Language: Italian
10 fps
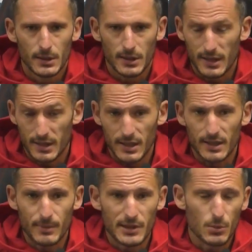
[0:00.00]
che
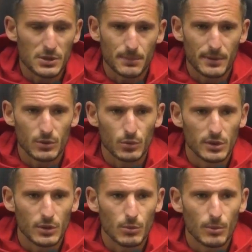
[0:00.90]
chiaramente, come sappiamo
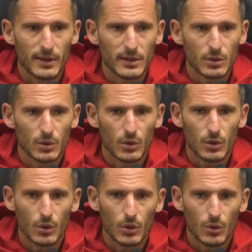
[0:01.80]
tutti, in un
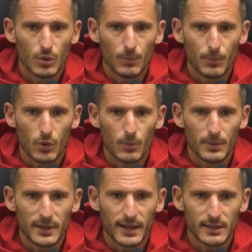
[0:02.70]
momento un po'
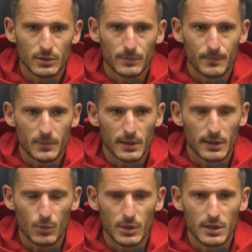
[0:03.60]
complicato,
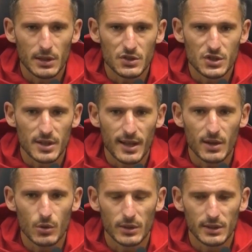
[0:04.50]
e quindi ci
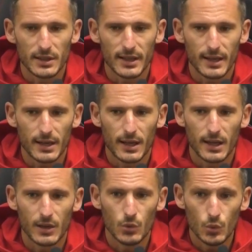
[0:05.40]
tengo a
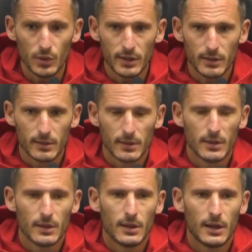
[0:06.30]
dedicarla a lui,
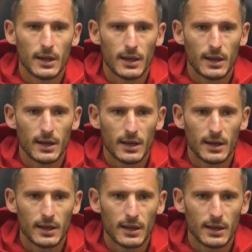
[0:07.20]

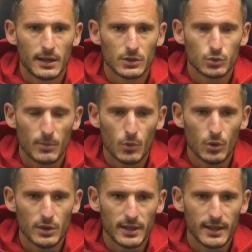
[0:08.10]
a sua
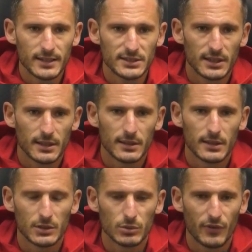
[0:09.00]
moglie Alessia,
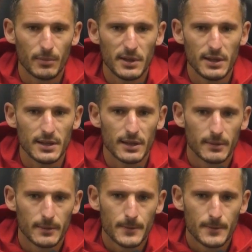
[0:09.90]
alla sua famiglia.